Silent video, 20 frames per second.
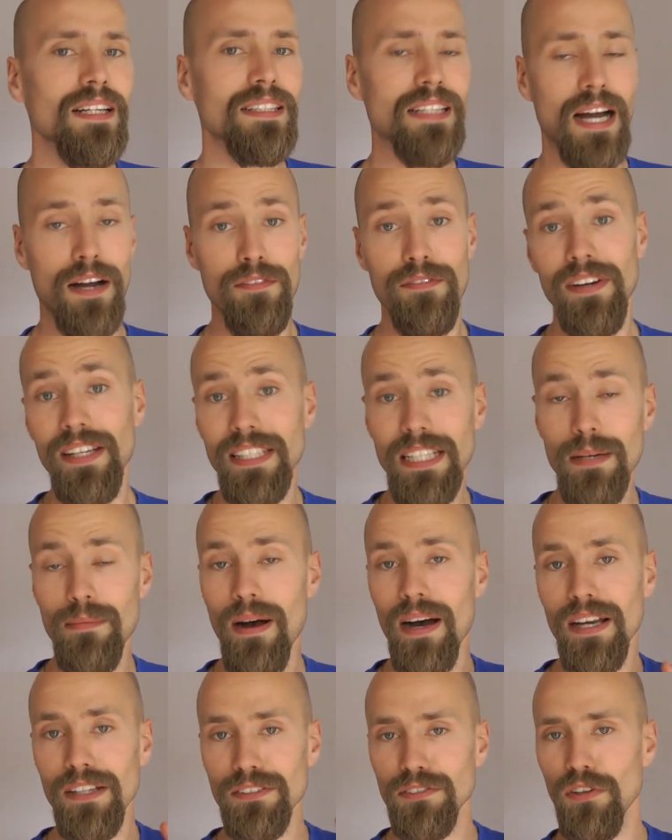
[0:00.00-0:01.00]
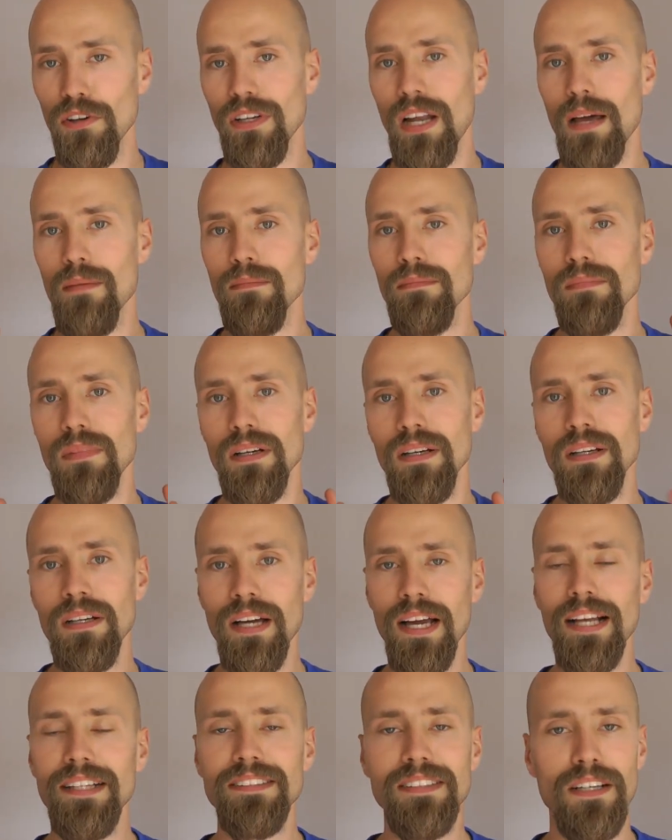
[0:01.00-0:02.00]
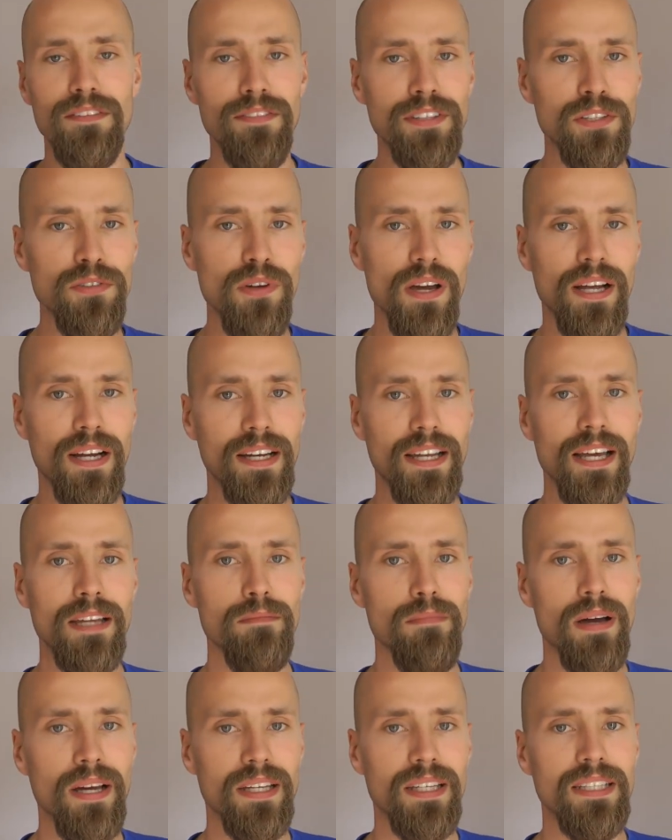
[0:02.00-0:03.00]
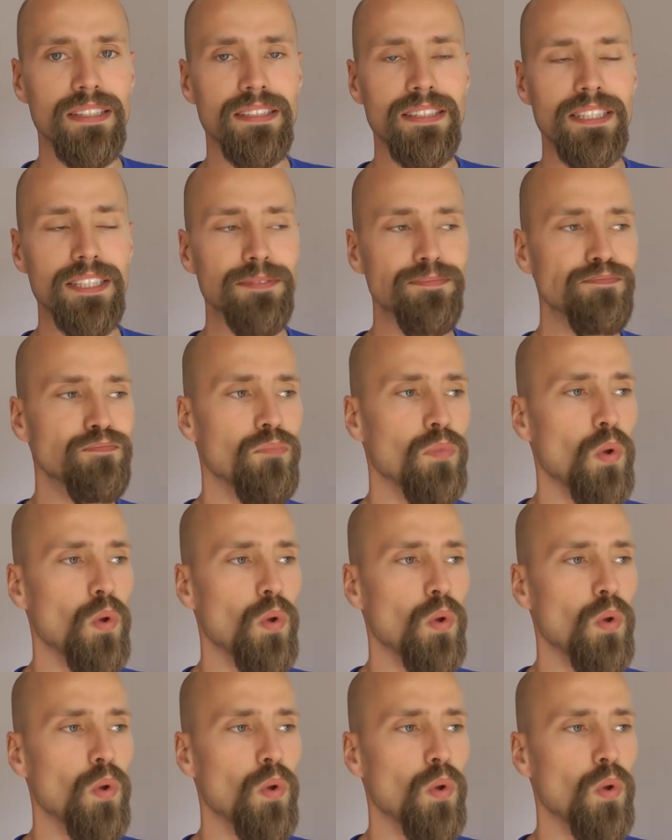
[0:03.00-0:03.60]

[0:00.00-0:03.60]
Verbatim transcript: Ja, werde ich aber alles noch in einem äh, extra Video erklären, mache ich jetzt nicht.